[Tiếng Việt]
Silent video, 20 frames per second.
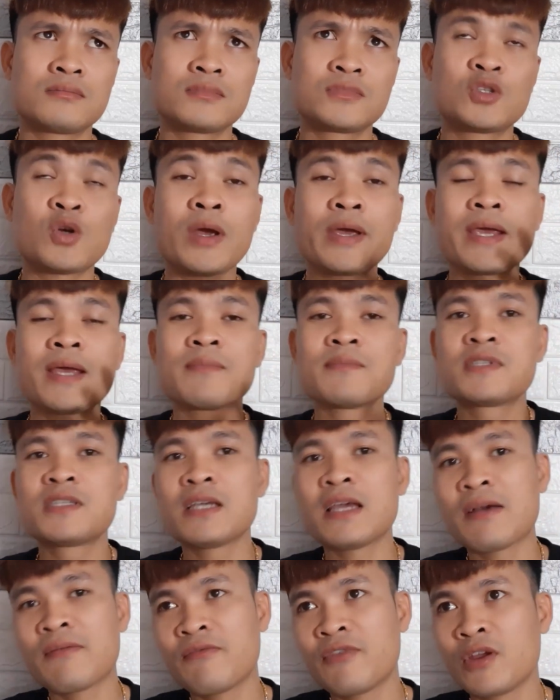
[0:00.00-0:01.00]
cho anh em
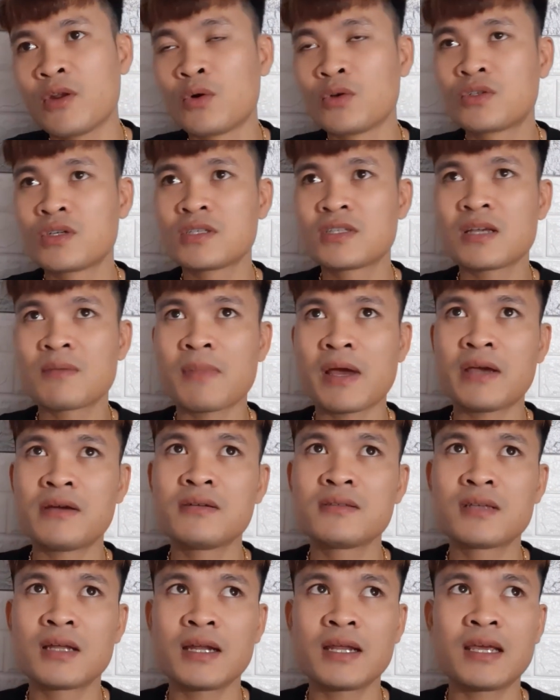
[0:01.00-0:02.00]
xem về đồ chơi xe máy,
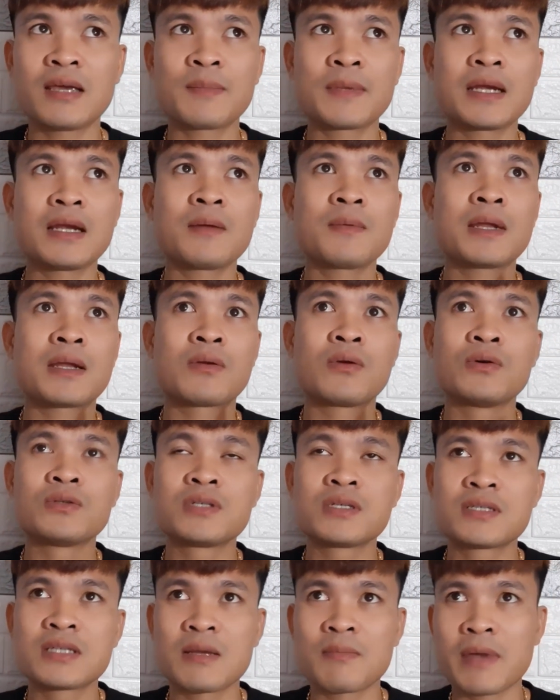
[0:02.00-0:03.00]
hướng dẫn anh em cách lắp đặt đồ
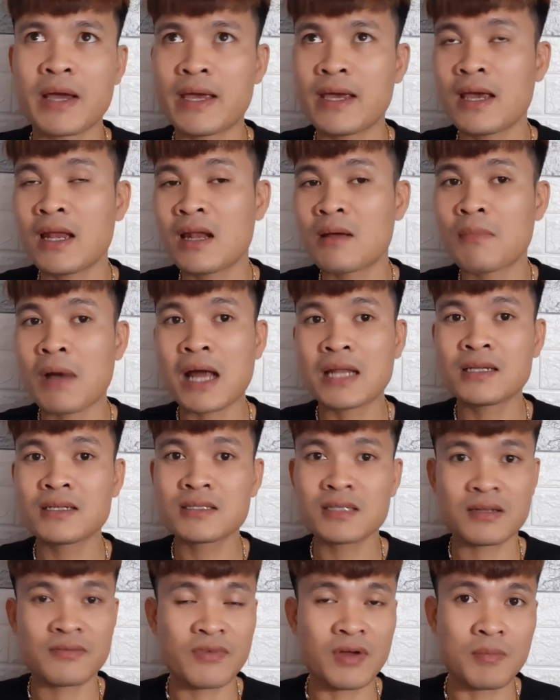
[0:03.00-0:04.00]
chơi xe máy hay là bán những cái
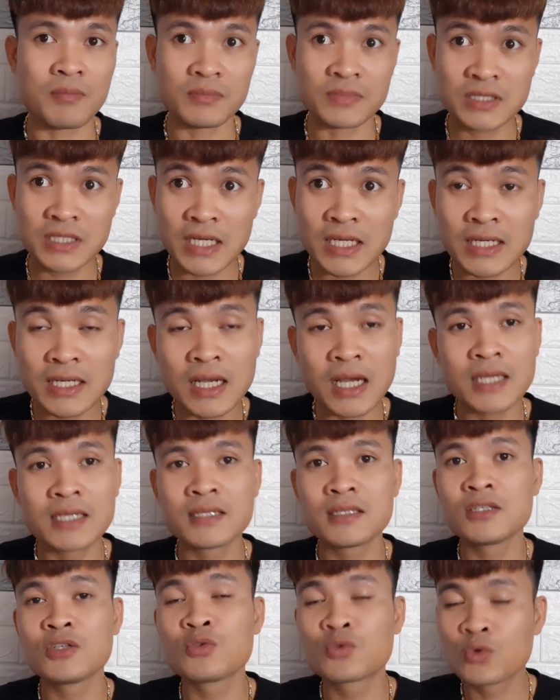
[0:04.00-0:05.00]
sản phẩm trên kênh
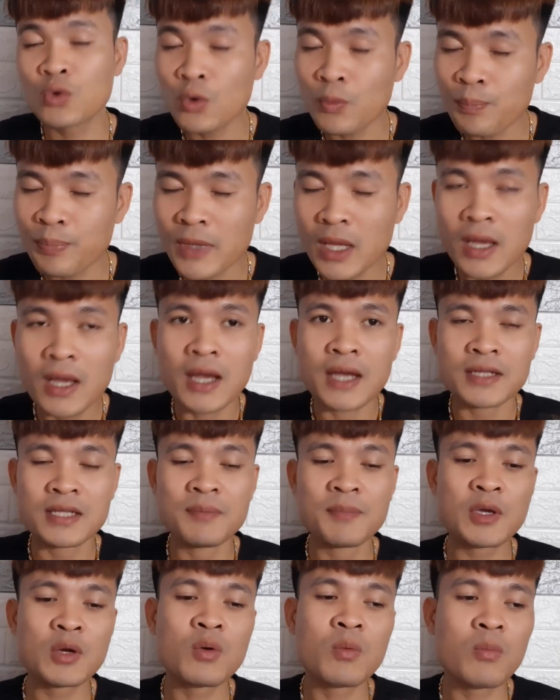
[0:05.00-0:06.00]
YouTube, thì
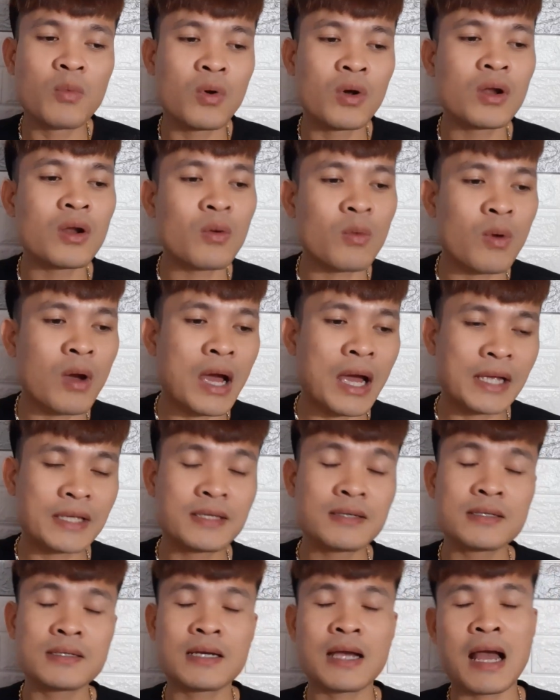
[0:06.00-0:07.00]
mình cũng muốn là ngoài
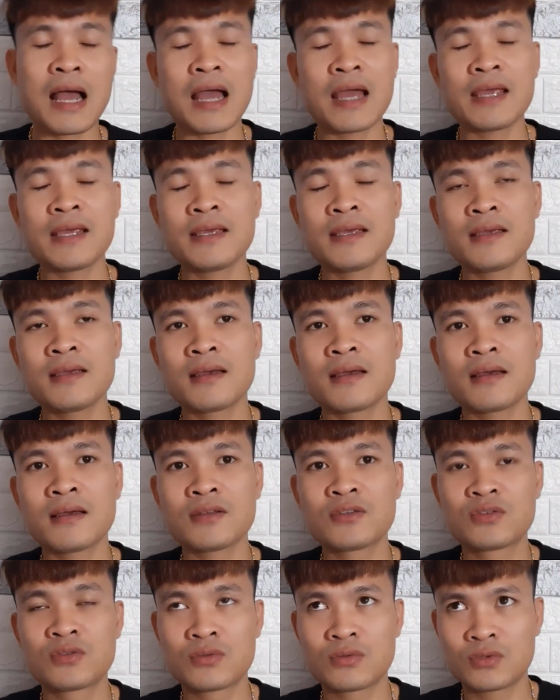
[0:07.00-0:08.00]
những cái
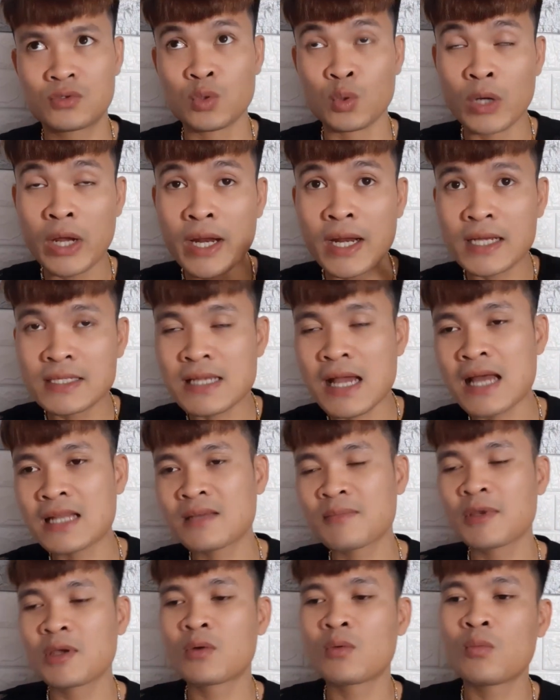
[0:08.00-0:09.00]
chủ đề đấy ra thì
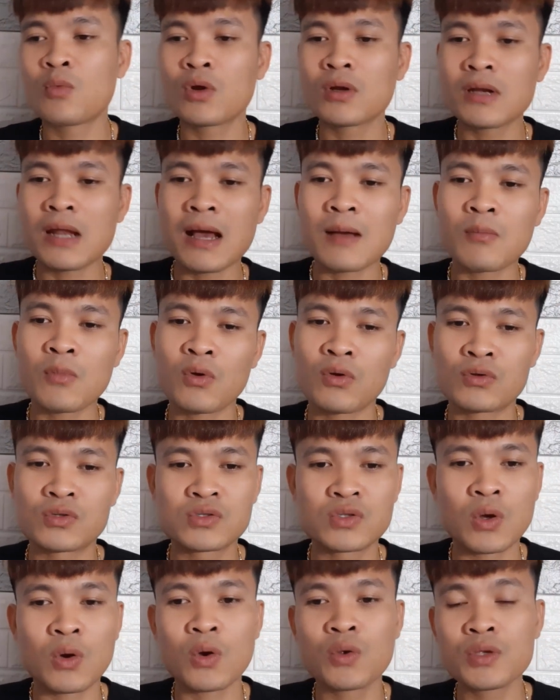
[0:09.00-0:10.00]
mình cũng muốn đăng một
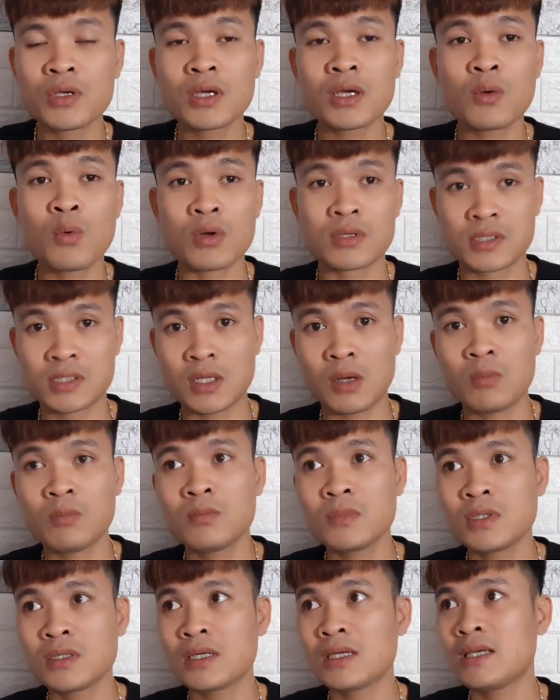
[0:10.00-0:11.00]
số những cái cuộc
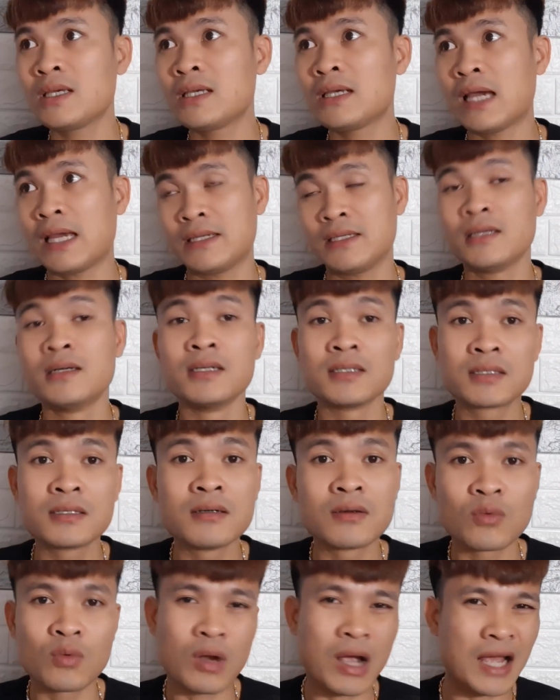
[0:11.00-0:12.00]
sống, những cái hình ảnh đời
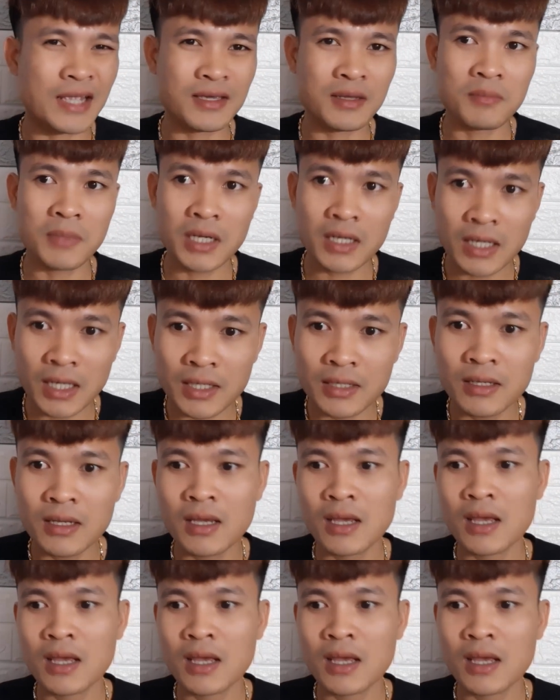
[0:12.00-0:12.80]
thường của cá nhân mình lên,